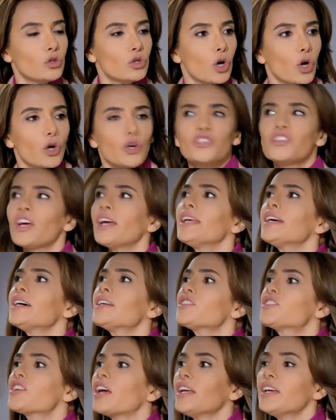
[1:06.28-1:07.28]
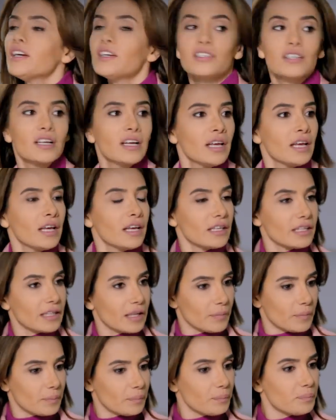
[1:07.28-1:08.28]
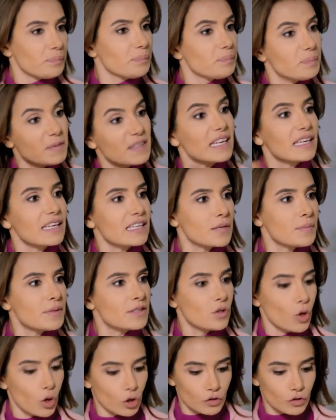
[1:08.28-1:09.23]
ötüyor, cayır cayır. Bir tek ikimizde